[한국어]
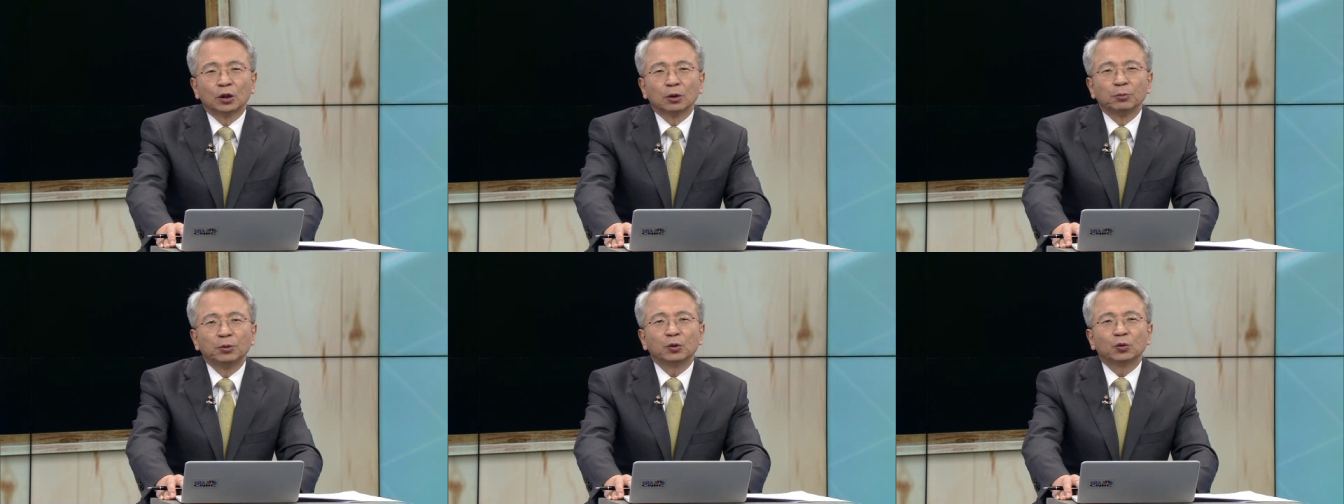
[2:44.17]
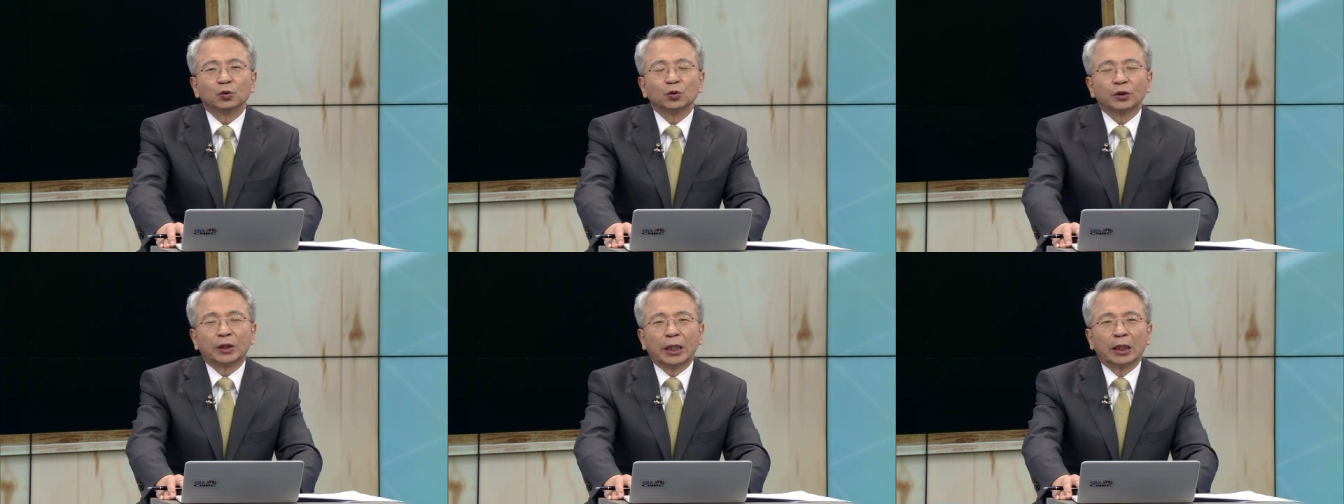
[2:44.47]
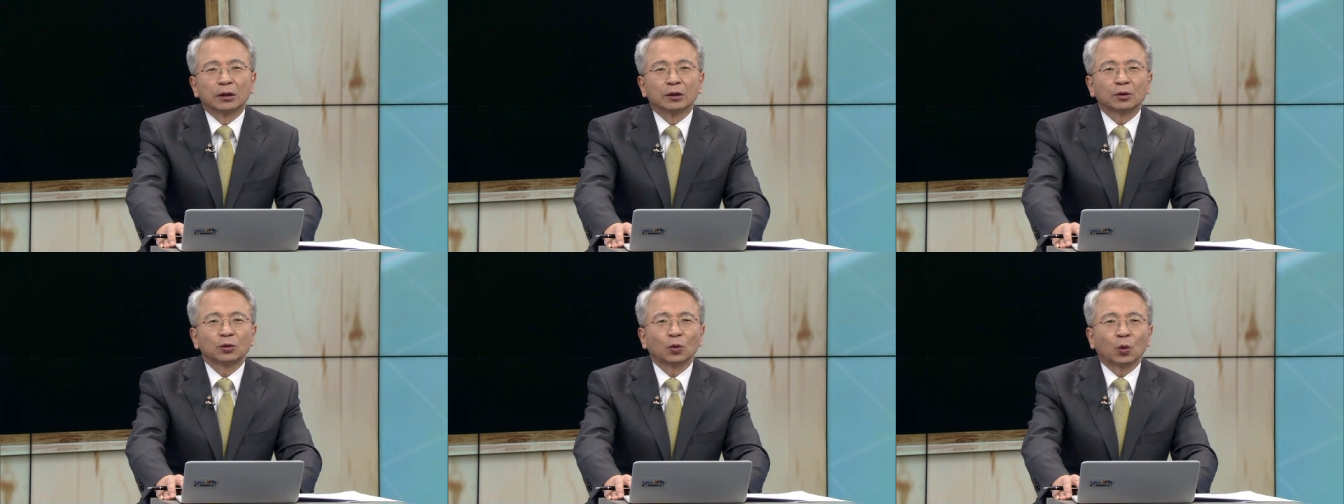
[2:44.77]
미국
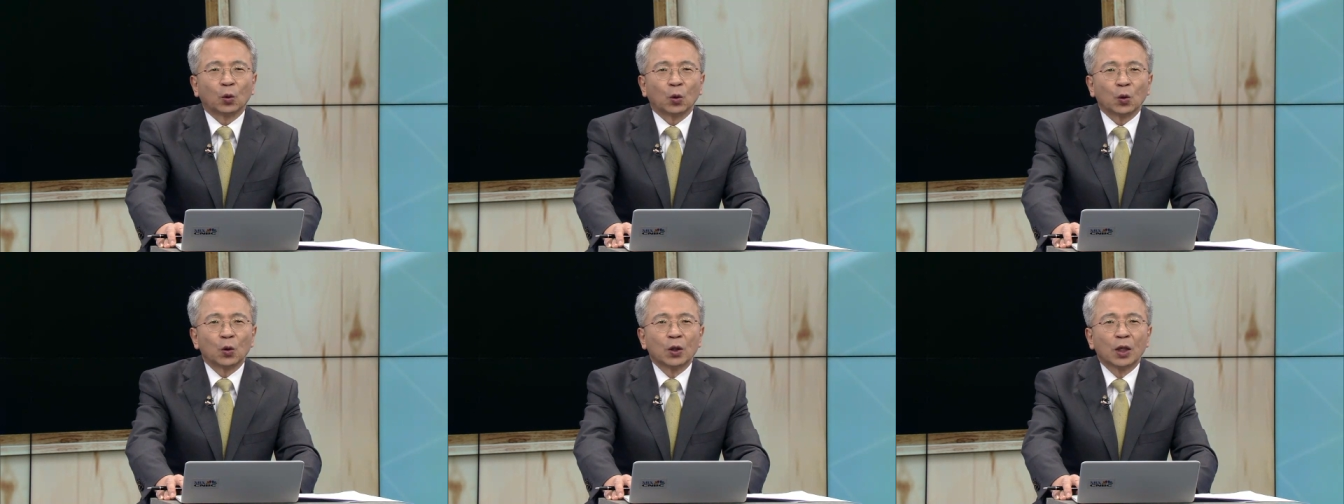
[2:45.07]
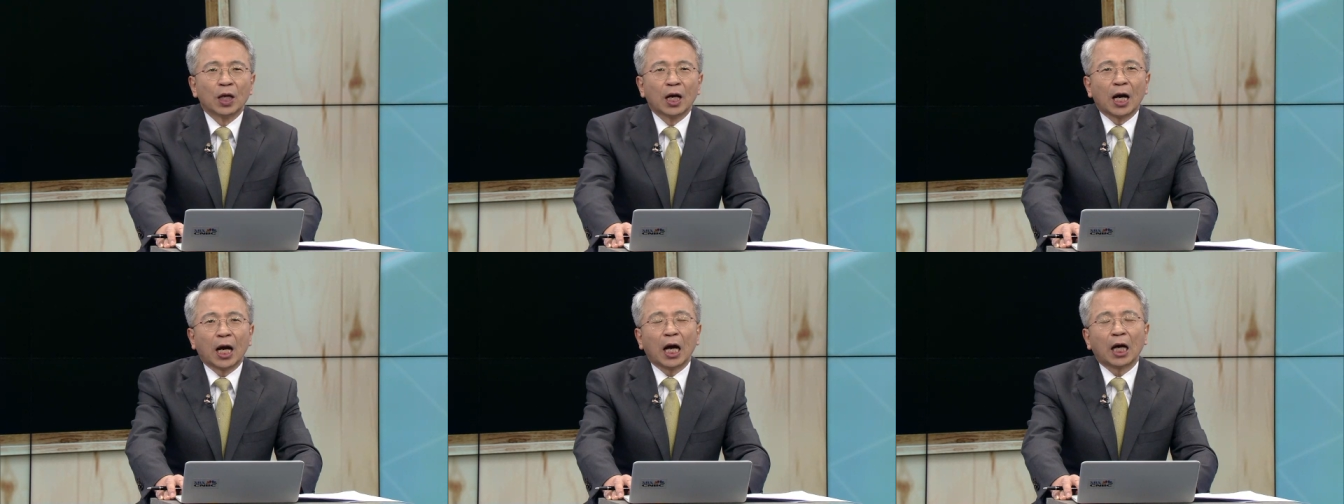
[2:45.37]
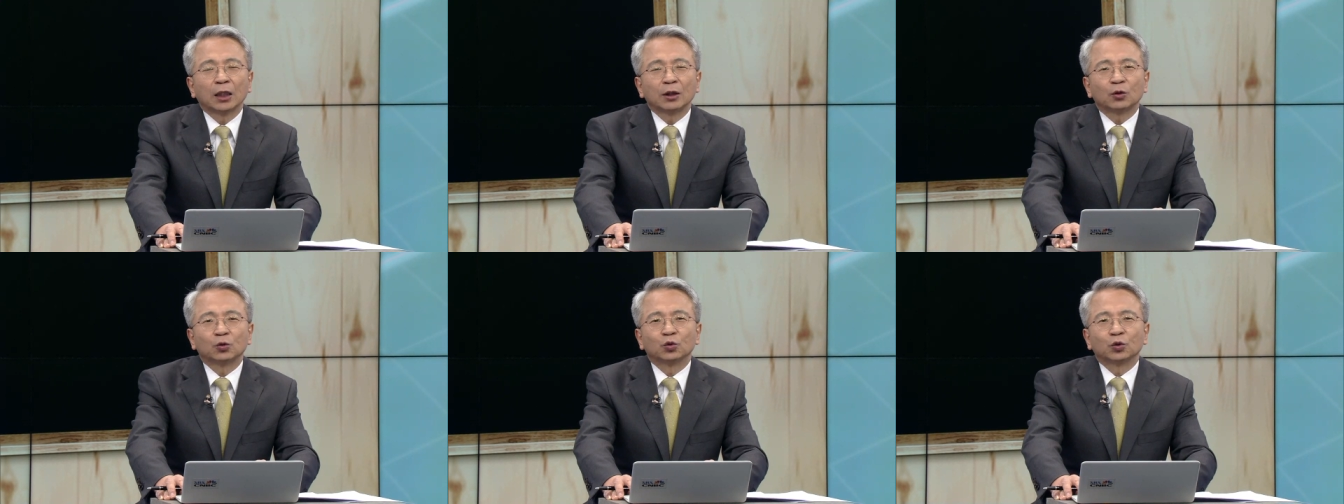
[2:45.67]
내에서도
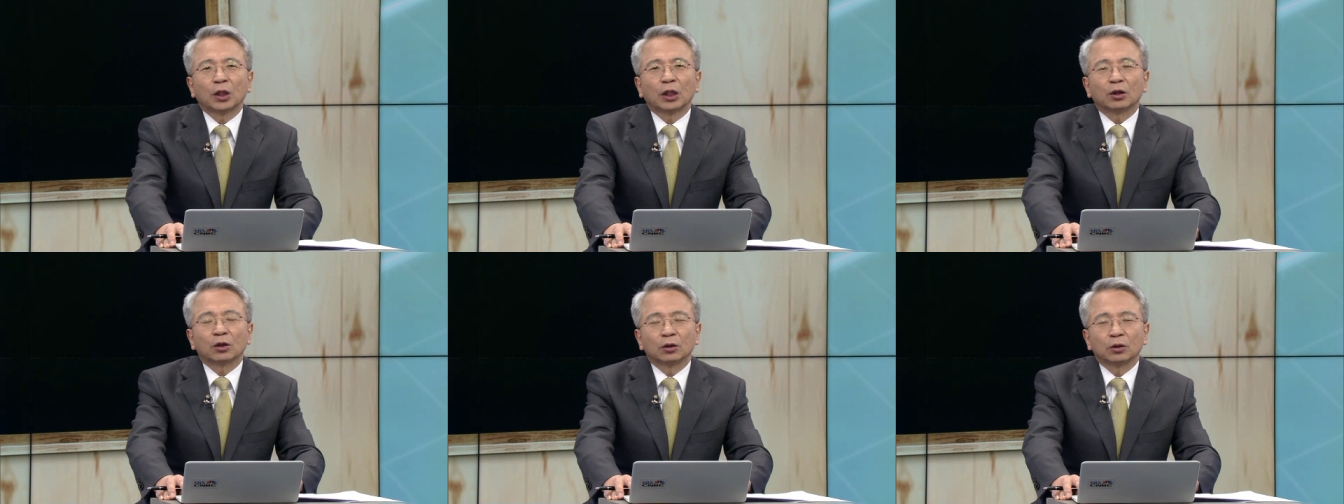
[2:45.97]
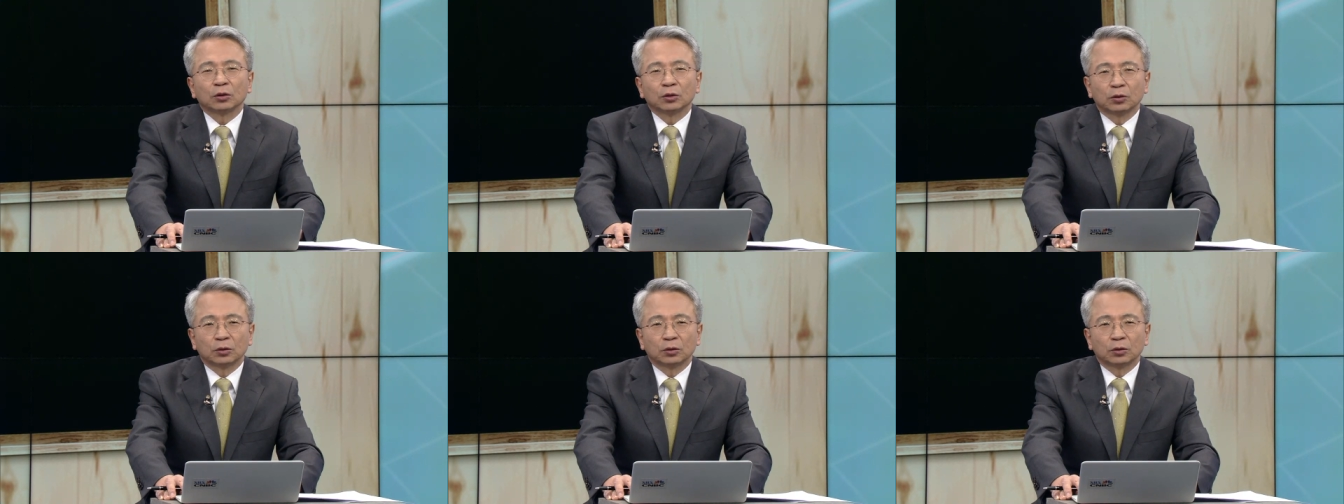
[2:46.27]
한국에